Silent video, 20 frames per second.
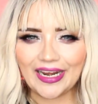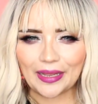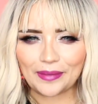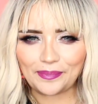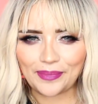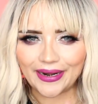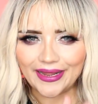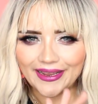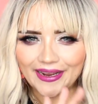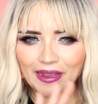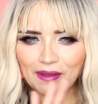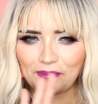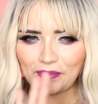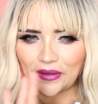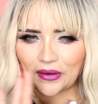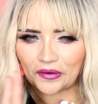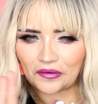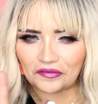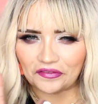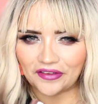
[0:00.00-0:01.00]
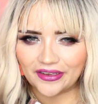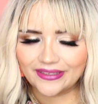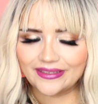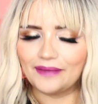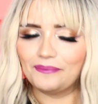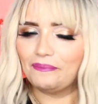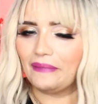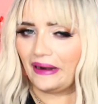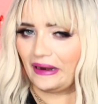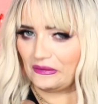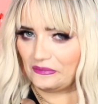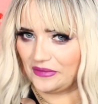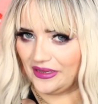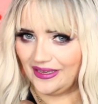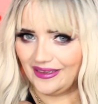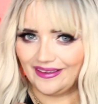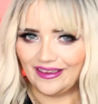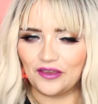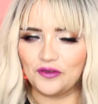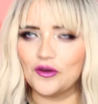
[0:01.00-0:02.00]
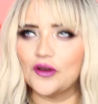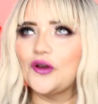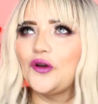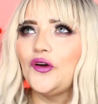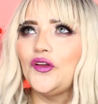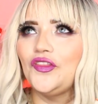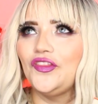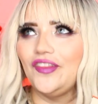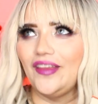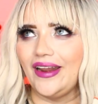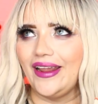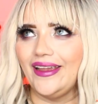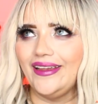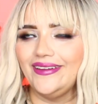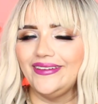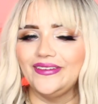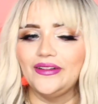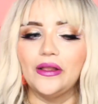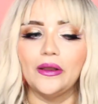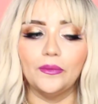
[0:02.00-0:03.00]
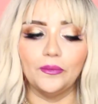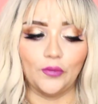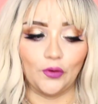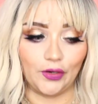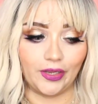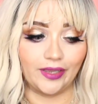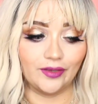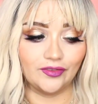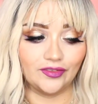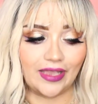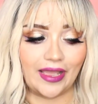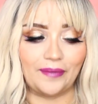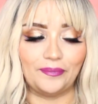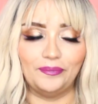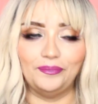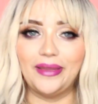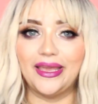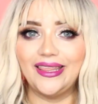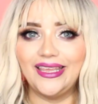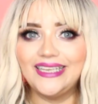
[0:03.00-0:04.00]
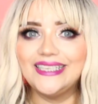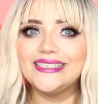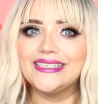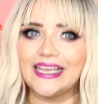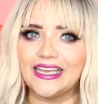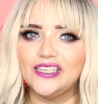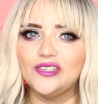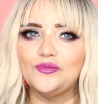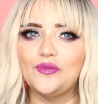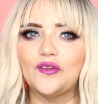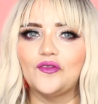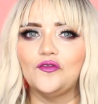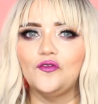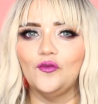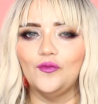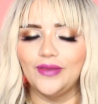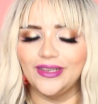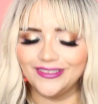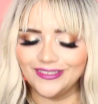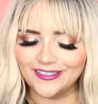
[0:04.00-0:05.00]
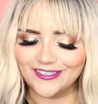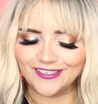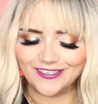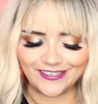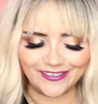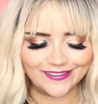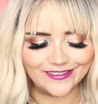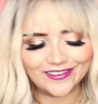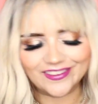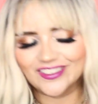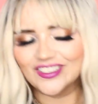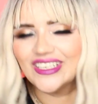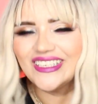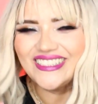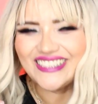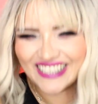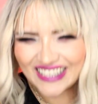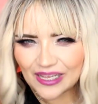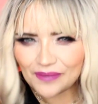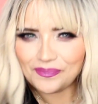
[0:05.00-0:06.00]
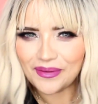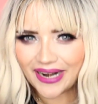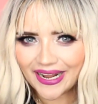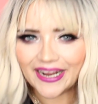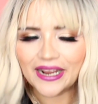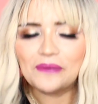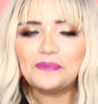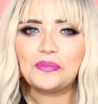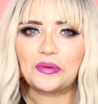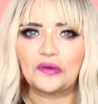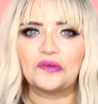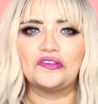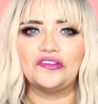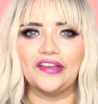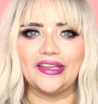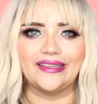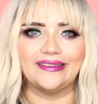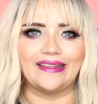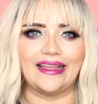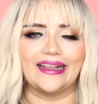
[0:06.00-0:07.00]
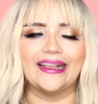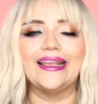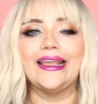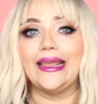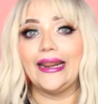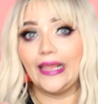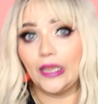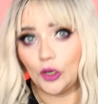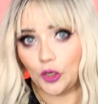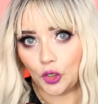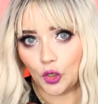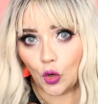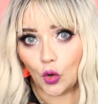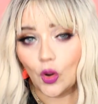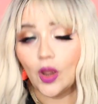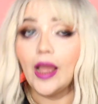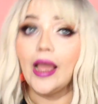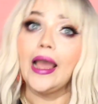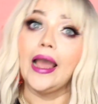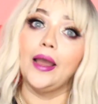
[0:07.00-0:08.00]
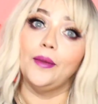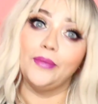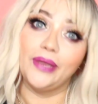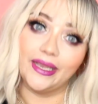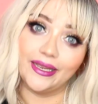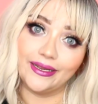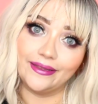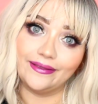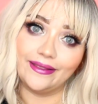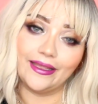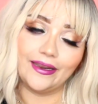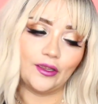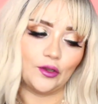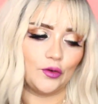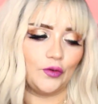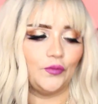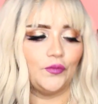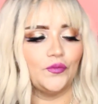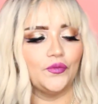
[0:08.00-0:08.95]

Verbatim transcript: la pareja perfecta para mí, que yo encontré, porque, o sea, pedí seis perfumes y dije, esta, es la pareja perfecta, creo yo, a mi criterio.